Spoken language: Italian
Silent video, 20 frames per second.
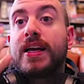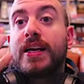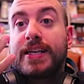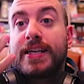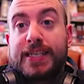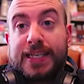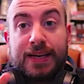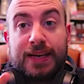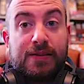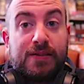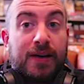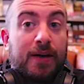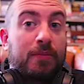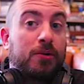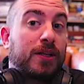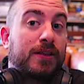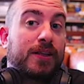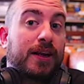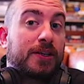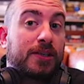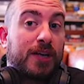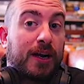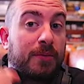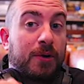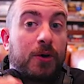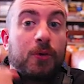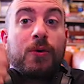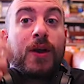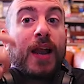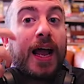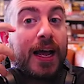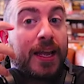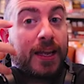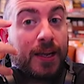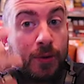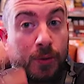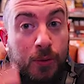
se vi va potete lasciarmi un like,